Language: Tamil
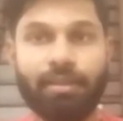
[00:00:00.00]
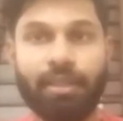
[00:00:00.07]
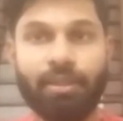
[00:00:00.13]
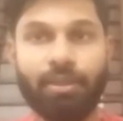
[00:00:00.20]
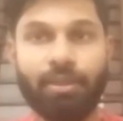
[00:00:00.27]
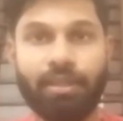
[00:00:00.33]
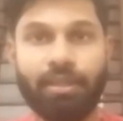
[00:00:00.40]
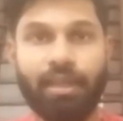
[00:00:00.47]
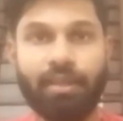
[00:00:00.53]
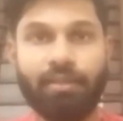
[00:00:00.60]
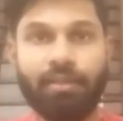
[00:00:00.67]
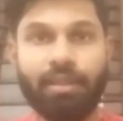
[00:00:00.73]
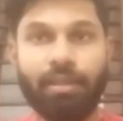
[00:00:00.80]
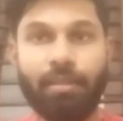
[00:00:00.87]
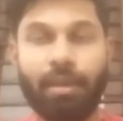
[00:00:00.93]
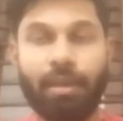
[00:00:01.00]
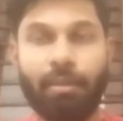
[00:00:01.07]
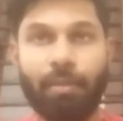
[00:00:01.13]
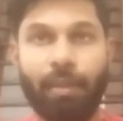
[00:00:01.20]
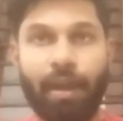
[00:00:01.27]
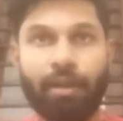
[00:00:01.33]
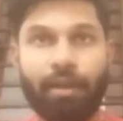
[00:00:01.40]
தத்துவத்துல வந்து
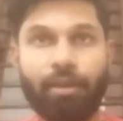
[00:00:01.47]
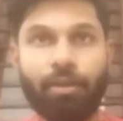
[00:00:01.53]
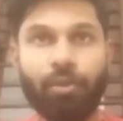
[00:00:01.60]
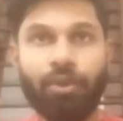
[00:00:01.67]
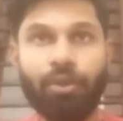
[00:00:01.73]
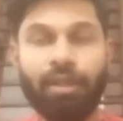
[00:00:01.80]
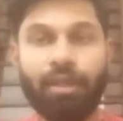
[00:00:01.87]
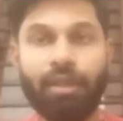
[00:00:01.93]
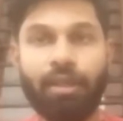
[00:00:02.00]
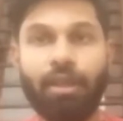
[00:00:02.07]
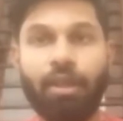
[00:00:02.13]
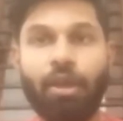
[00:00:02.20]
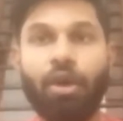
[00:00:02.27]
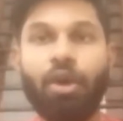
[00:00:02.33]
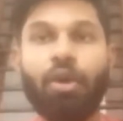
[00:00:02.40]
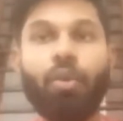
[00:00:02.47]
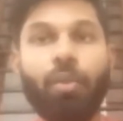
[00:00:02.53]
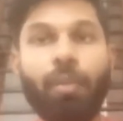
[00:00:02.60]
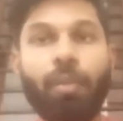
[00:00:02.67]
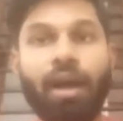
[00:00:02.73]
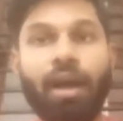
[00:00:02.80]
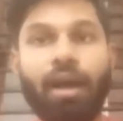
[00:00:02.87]
நம்ம பார்க்கும்போது
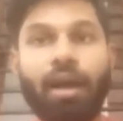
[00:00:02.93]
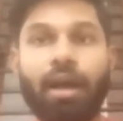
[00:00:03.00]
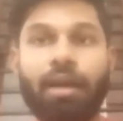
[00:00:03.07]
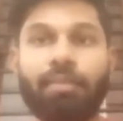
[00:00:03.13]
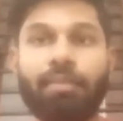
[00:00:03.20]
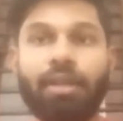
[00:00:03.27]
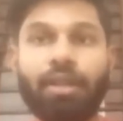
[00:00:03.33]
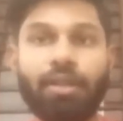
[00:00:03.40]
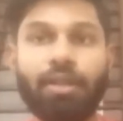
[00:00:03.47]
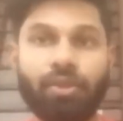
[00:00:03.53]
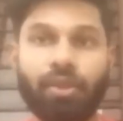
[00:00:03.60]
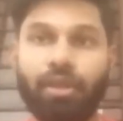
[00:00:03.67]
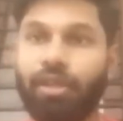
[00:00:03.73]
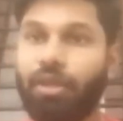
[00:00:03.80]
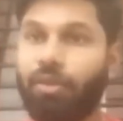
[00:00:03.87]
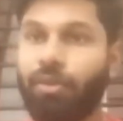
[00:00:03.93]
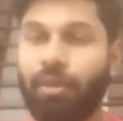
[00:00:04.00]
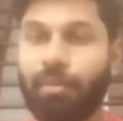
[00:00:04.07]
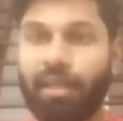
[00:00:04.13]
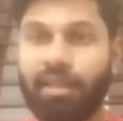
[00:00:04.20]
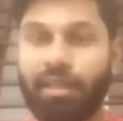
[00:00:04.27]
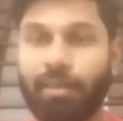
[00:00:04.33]
உமா அப்படின்னு சொல்லிட்டு ஒரு
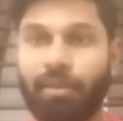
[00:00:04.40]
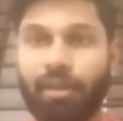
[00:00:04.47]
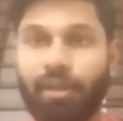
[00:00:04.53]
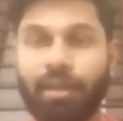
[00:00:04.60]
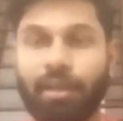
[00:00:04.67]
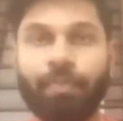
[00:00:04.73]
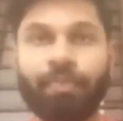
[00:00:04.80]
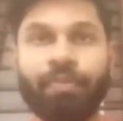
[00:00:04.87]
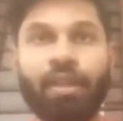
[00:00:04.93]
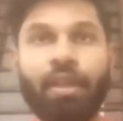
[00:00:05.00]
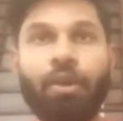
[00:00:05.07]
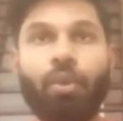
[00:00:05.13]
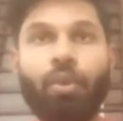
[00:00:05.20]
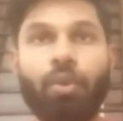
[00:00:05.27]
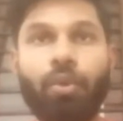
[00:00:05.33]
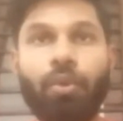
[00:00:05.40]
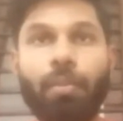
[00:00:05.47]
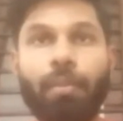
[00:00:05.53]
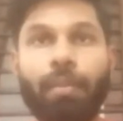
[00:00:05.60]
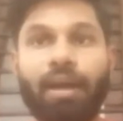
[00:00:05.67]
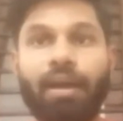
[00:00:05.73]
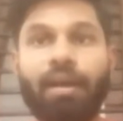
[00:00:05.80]
மந்திரம் இருக்கு உ
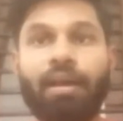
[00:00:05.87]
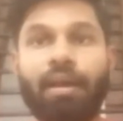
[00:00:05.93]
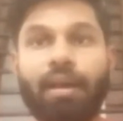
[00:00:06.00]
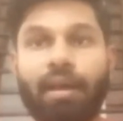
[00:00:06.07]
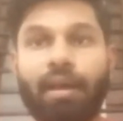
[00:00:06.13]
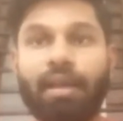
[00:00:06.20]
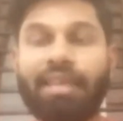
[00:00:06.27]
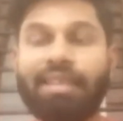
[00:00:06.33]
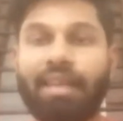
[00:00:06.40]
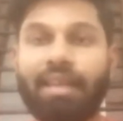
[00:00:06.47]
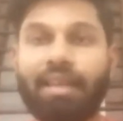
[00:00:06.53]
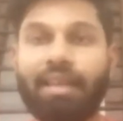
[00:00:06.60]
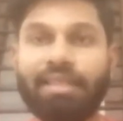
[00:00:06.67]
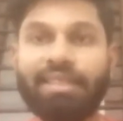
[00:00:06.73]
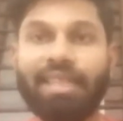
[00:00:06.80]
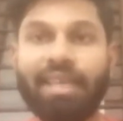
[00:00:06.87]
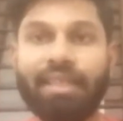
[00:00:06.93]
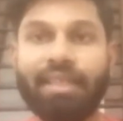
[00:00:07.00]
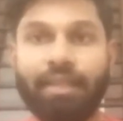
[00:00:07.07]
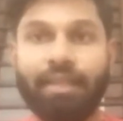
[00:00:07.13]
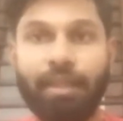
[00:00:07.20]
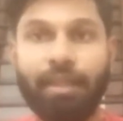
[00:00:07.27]
ம இதற்கு
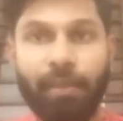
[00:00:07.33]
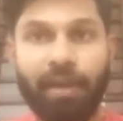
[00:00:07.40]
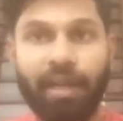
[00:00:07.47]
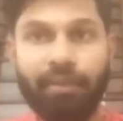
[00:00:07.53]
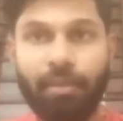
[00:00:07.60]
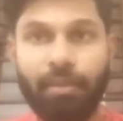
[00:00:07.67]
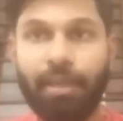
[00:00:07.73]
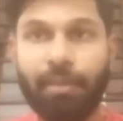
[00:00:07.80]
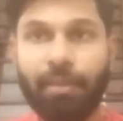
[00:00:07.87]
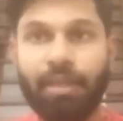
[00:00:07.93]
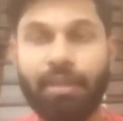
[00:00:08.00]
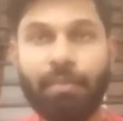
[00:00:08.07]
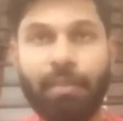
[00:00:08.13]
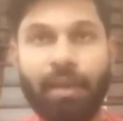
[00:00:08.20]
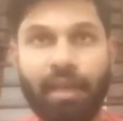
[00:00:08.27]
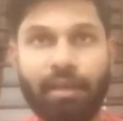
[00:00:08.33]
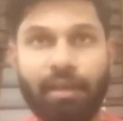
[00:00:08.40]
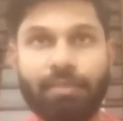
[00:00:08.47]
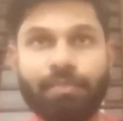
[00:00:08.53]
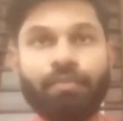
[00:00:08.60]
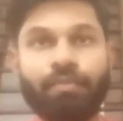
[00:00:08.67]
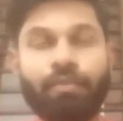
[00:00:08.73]
சக்தி பிரணவம் என்பது பெயர்
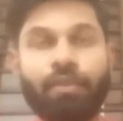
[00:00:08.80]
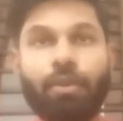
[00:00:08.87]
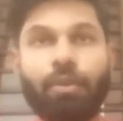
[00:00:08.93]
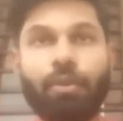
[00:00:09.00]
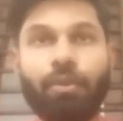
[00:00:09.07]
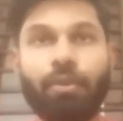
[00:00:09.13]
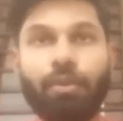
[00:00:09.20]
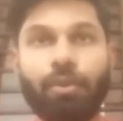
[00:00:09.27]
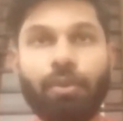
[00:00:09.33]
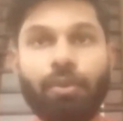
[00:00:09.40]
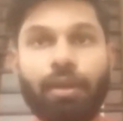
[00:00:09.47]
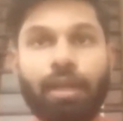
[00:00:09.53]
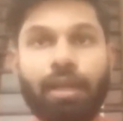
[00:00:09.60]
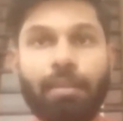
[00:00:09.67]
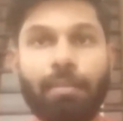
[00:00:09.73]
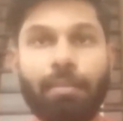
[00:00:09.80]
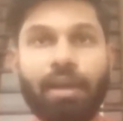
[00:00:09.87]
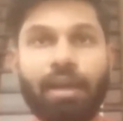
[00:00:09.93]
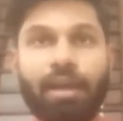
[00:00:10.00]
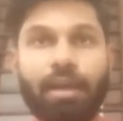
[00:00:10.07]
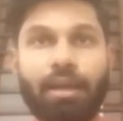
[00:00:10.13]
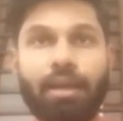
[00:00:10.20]
ஊ குட்டல் ம